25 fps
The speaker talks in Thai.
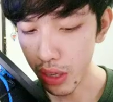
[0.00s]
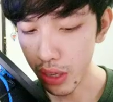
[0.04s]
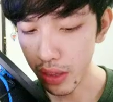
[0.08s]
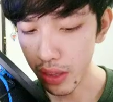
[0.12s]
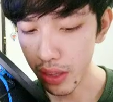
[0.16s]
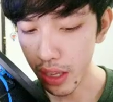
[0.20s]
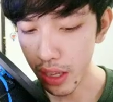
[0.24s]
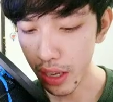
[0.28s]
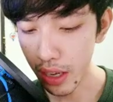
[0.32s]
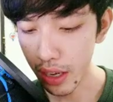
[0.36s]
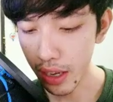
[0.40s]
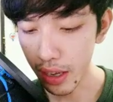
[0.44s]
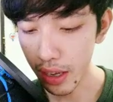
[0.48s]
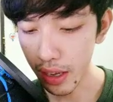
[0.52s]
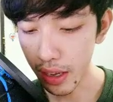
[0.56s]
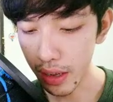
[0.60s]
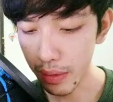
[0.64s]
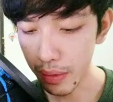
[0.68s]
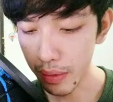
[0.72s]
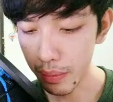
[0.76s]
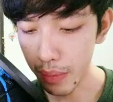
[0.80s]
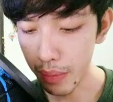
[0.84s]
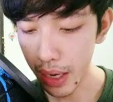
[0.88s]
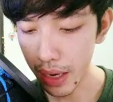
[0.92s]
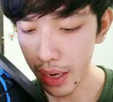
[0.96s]
ดนตรีเนี่ย
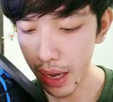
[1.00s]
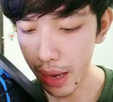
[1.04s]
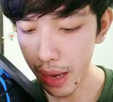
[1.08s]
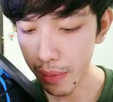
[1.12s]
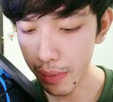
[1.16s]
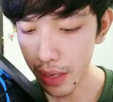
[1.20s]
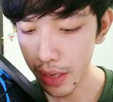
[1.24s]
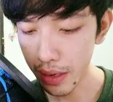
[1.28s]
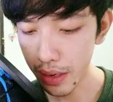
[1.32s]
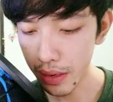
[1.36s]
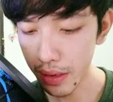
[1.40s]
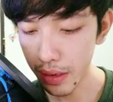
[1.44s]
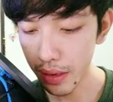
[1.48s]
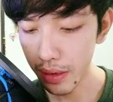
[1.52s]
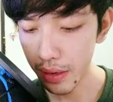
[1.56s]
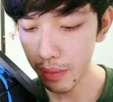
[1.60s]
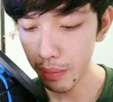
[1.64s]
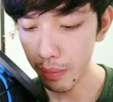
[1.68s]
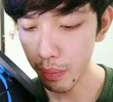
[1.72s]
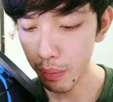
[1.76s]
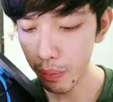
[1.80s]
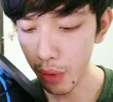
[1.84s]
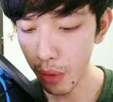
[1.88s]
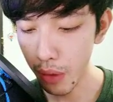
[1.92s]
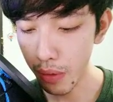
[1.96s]
Mgangaมันจะ
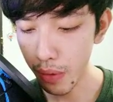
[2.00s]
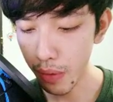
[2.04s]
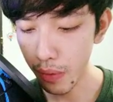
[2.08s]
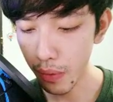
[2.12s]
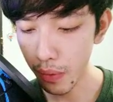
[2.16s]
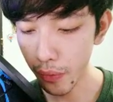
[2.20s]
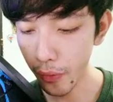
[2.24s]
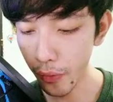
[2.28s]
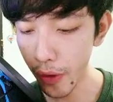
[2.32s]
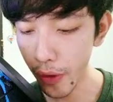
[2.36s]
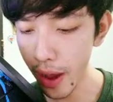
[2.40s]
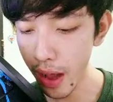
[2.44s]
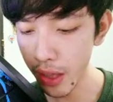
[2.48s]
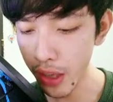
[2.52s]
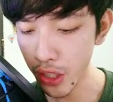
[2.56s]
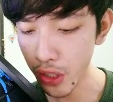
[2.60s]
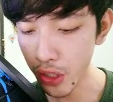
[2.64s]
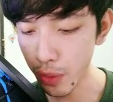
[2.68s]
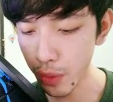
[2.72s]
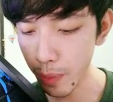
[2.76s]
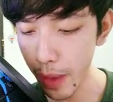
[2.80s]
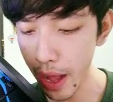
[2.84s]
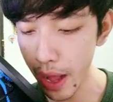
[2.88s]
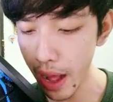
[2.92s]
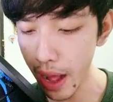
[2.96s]
บอกว่าเฟิร์
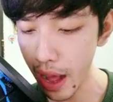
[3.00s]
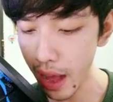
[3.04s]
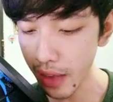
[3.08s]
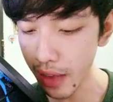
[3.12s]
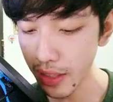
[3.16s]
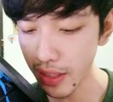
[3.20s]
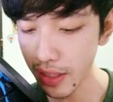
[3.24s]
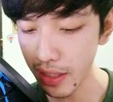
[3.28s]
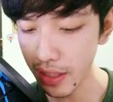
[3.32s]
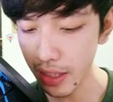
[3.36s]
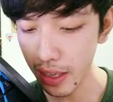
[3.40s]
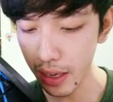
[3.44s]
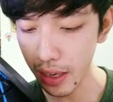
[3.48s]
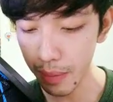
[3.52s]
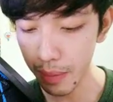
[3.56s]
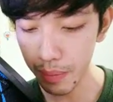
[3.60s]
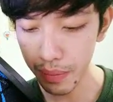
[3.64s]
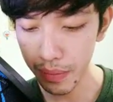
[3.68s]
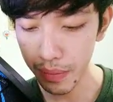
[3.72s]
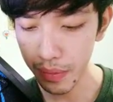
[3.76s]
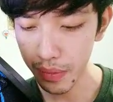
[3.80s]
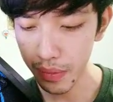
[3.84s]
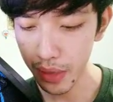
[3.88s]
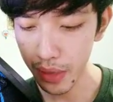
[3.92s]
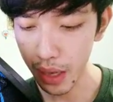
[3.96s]
สบัตจะกลับ
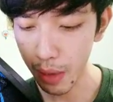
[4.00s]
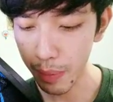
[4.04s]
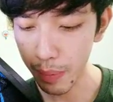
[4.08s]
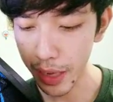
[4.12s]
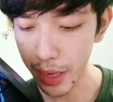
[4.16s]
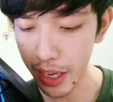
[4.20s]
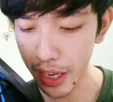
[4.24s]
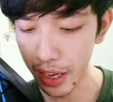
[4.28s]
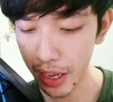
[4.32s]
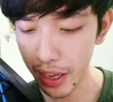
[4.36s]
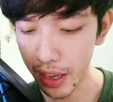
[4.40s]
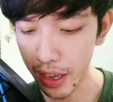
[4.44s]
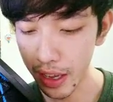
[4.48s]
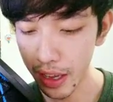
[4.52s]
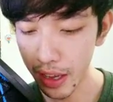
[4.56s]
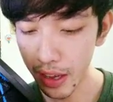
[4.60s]
ออกไปดิ